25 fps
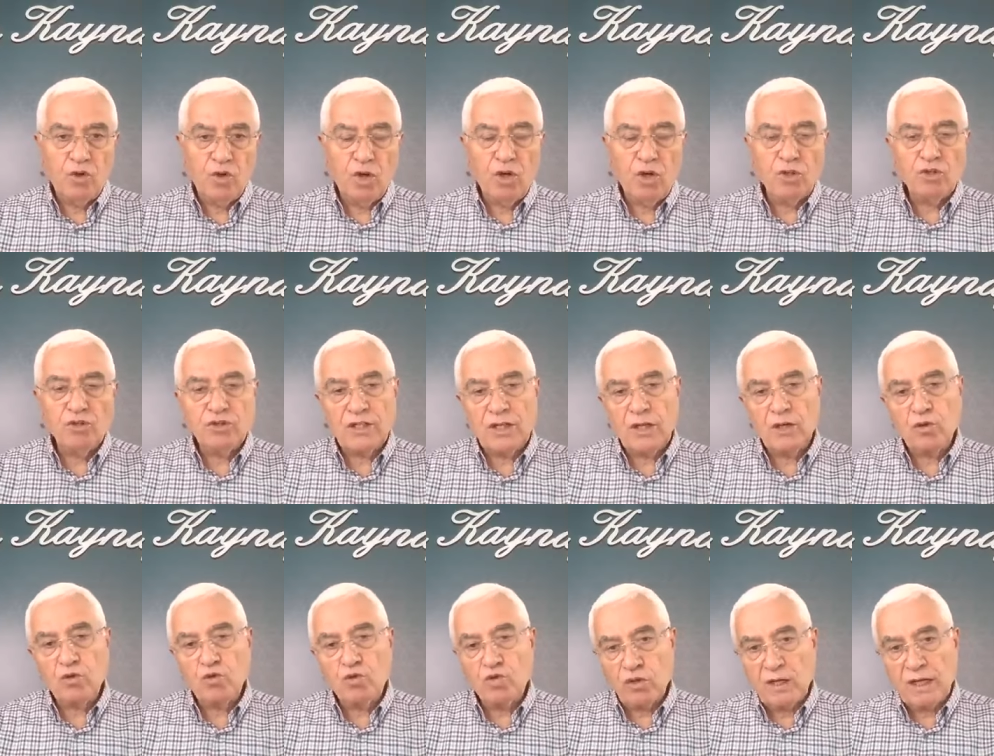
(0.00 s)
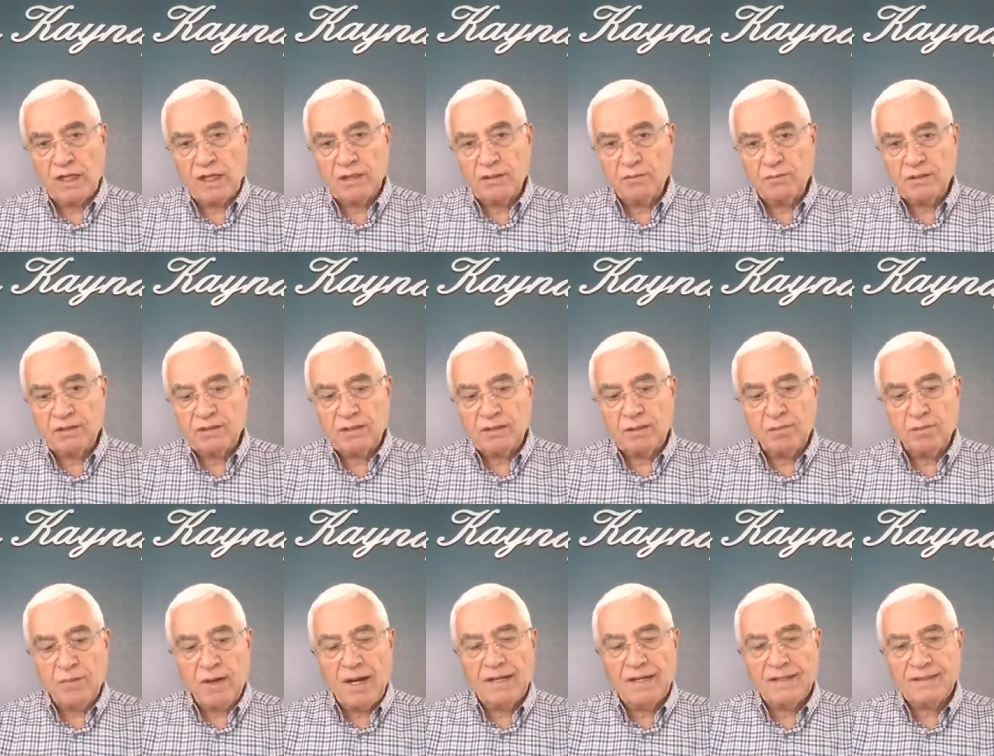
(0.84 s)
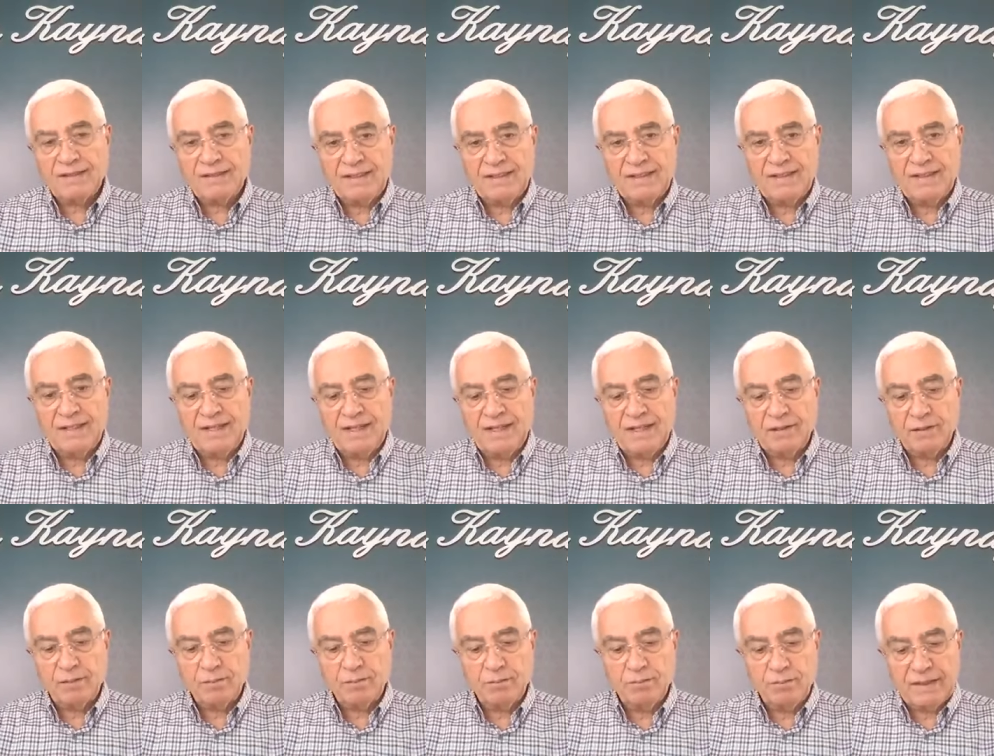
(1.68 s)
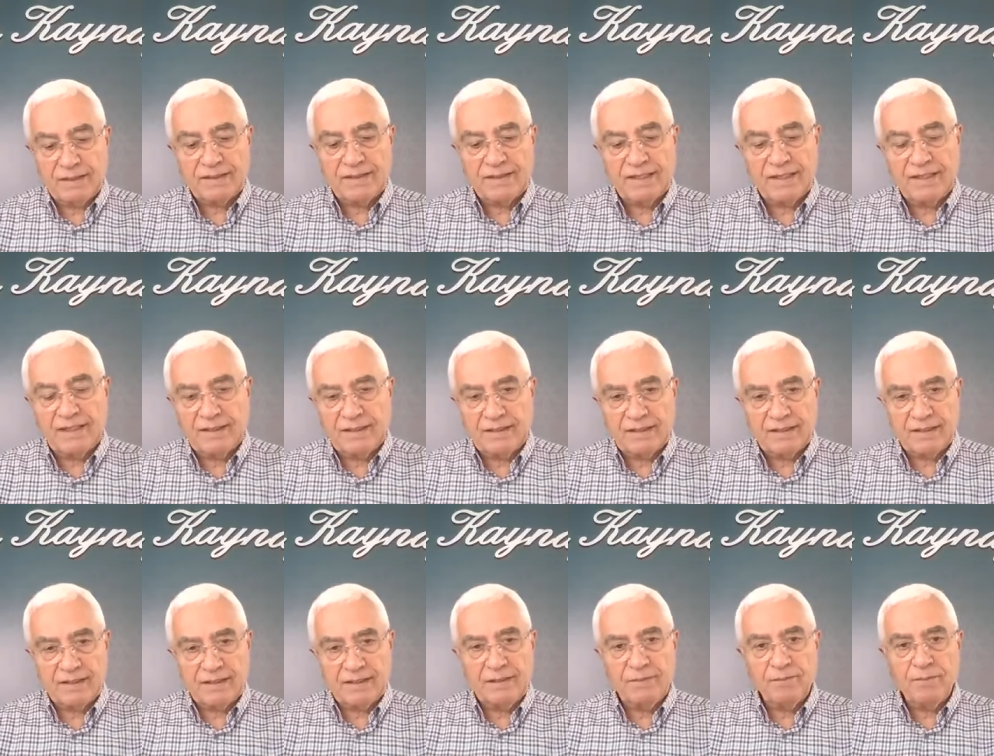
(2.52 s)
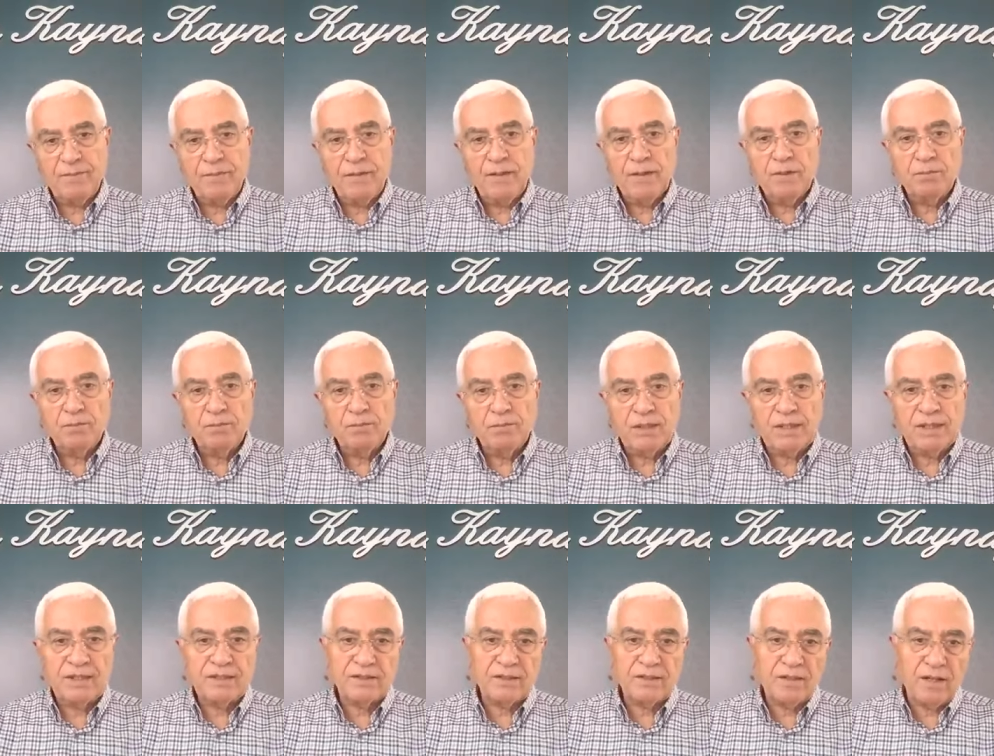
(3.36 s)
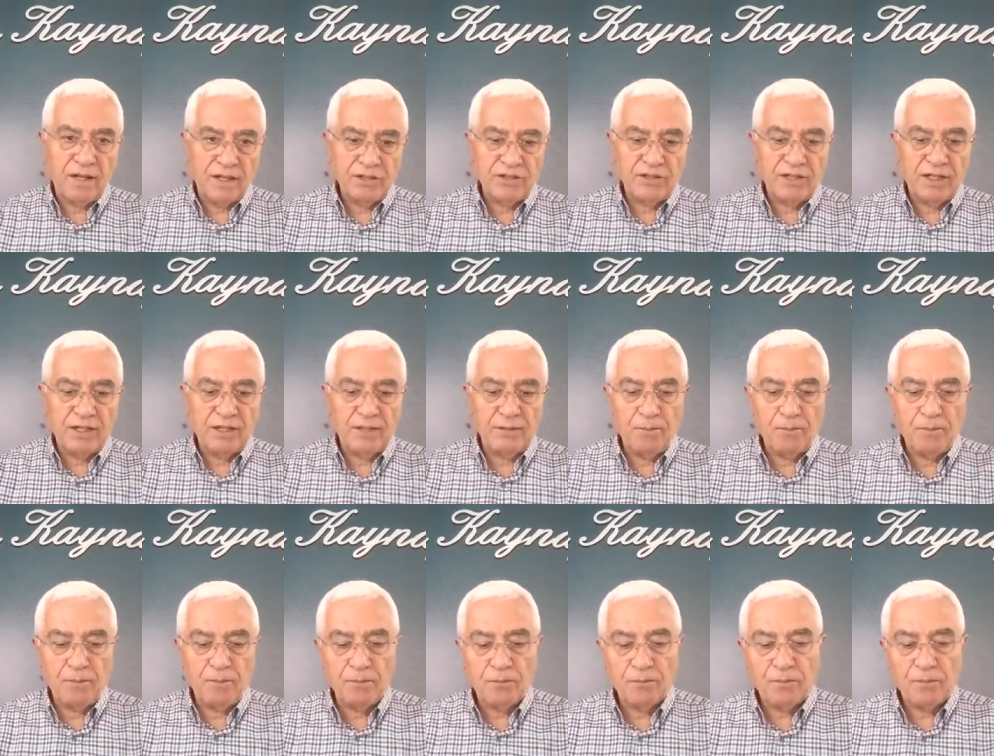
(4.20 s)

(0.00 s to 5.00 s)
önce Kur'an'ımızda bahsedilen meseleleri biraz açayım.